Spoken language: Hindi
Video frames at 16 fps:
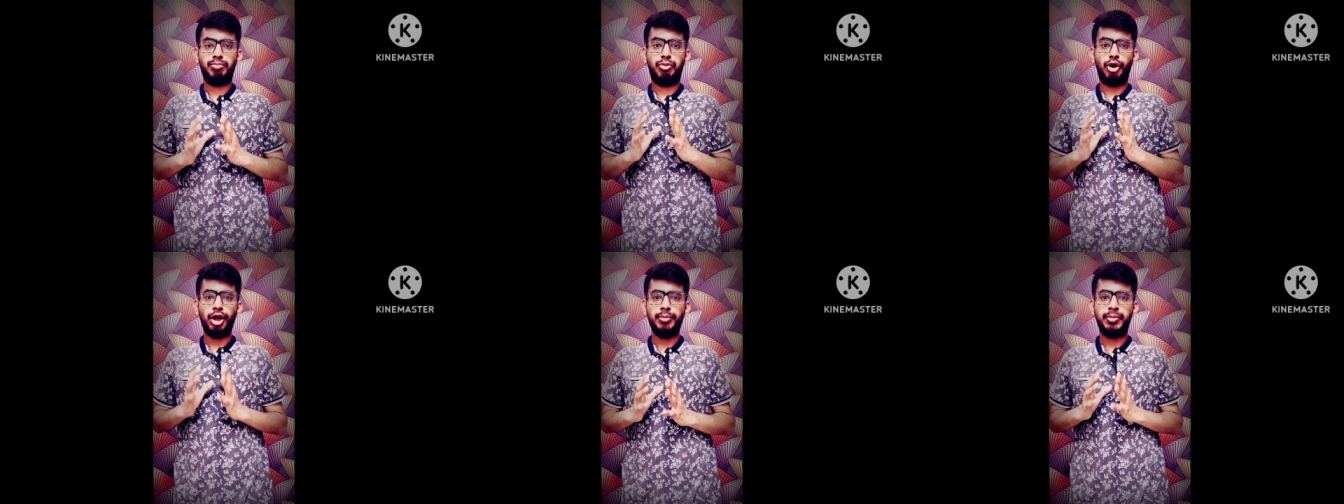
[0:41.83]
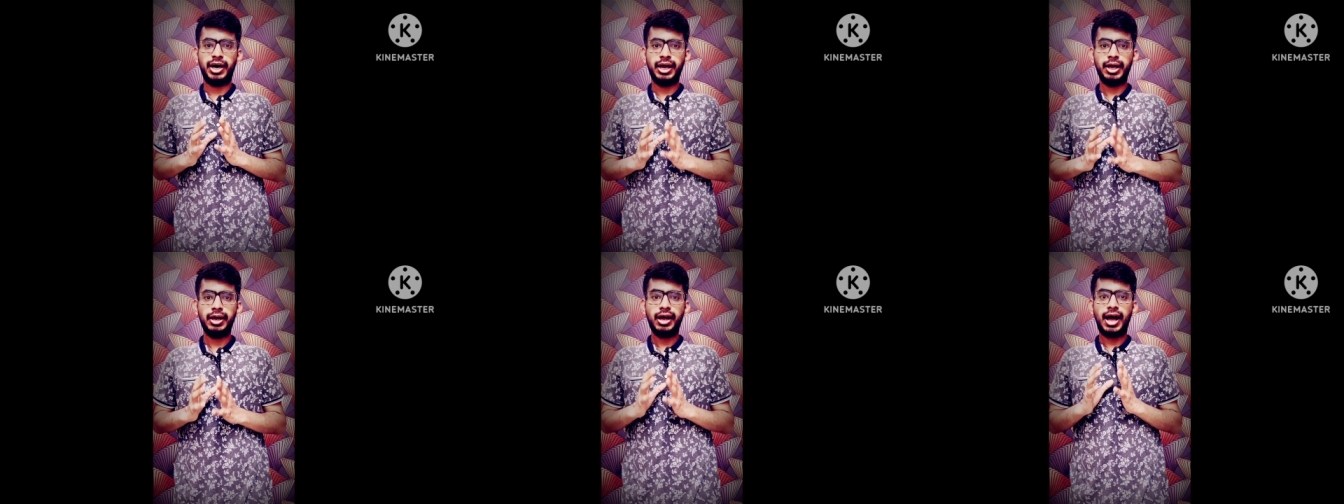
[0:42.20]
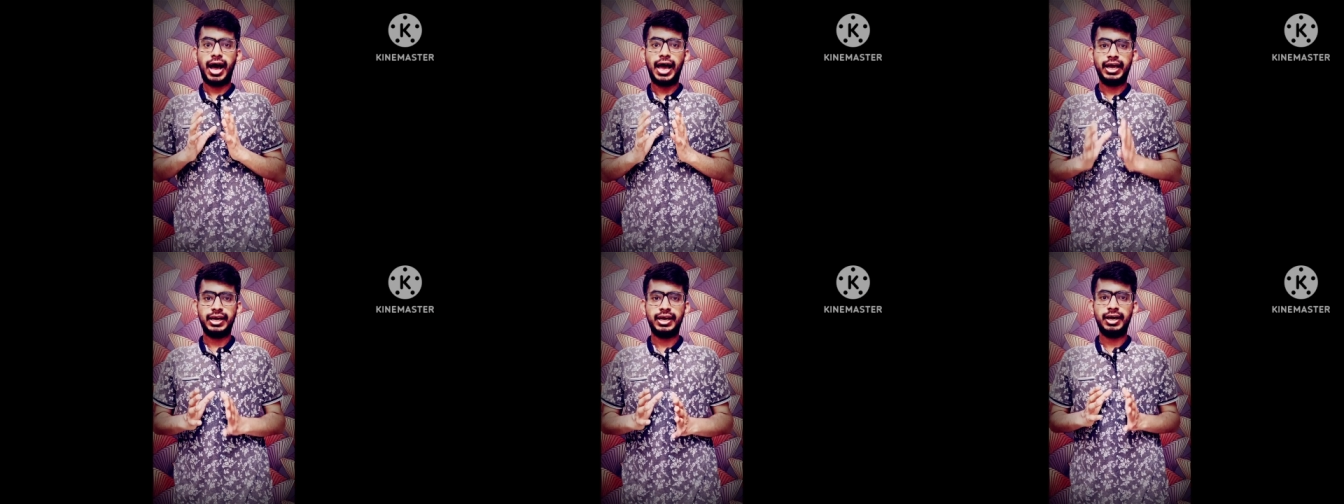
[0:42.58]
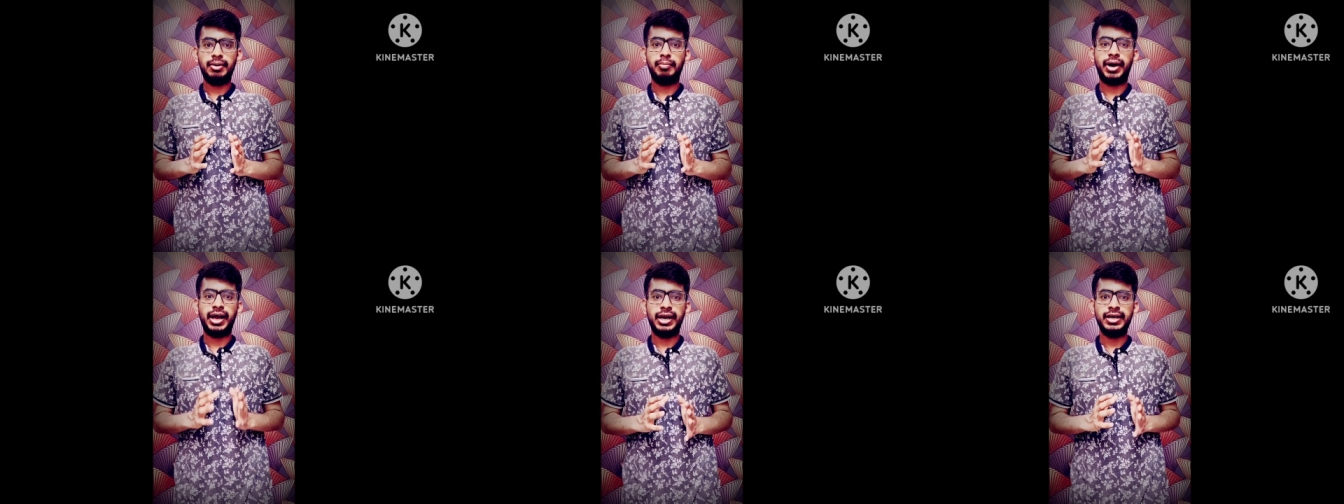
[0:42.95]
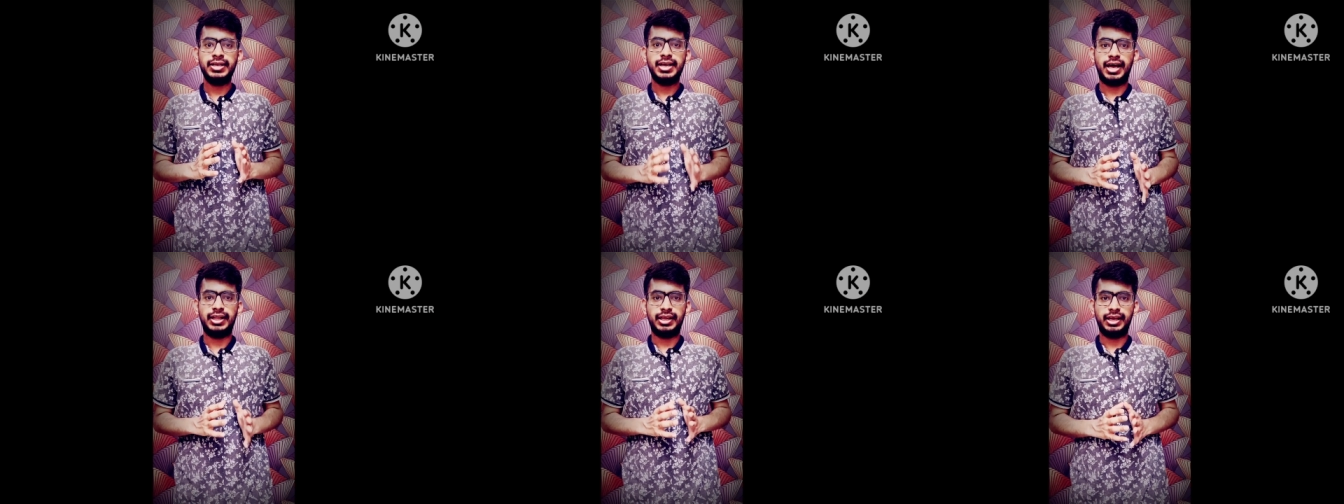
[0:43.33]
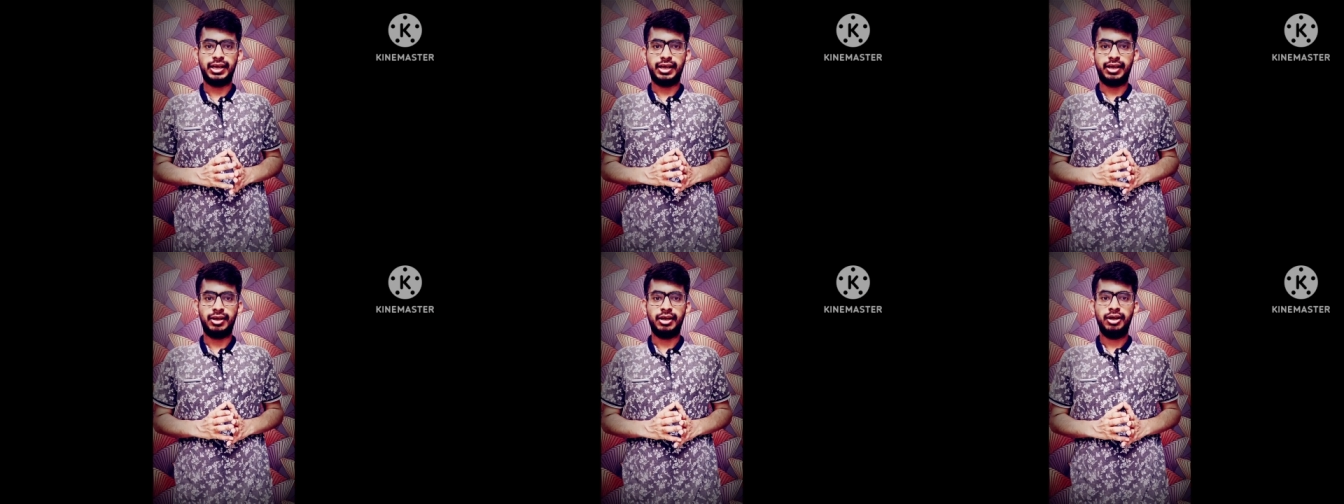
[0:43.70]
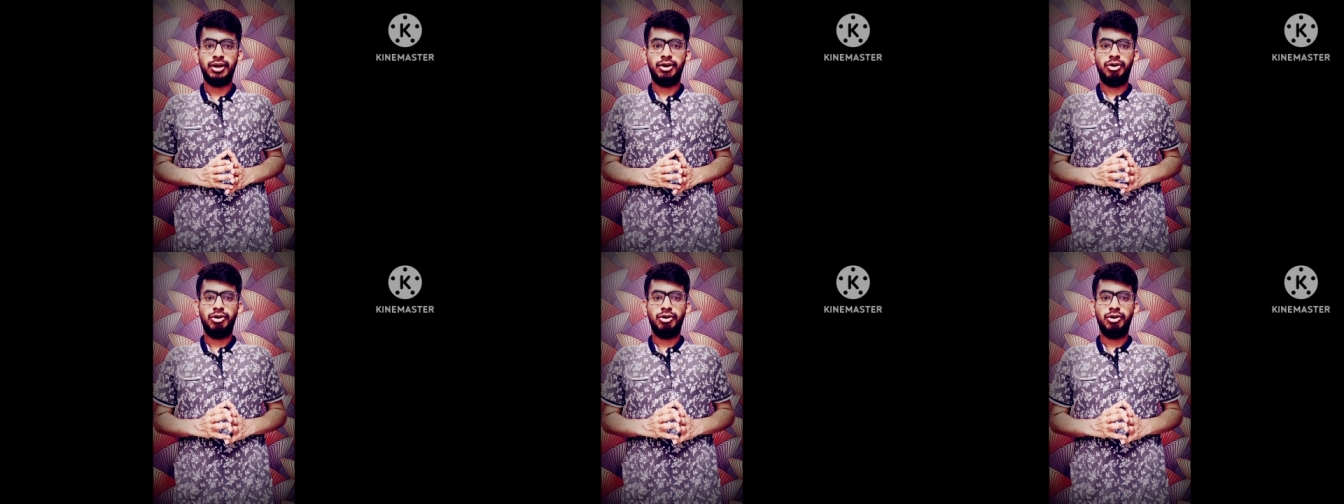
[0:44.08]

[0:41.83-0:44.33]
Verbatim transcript: बहुत बड़े आइकन माने जाते हैं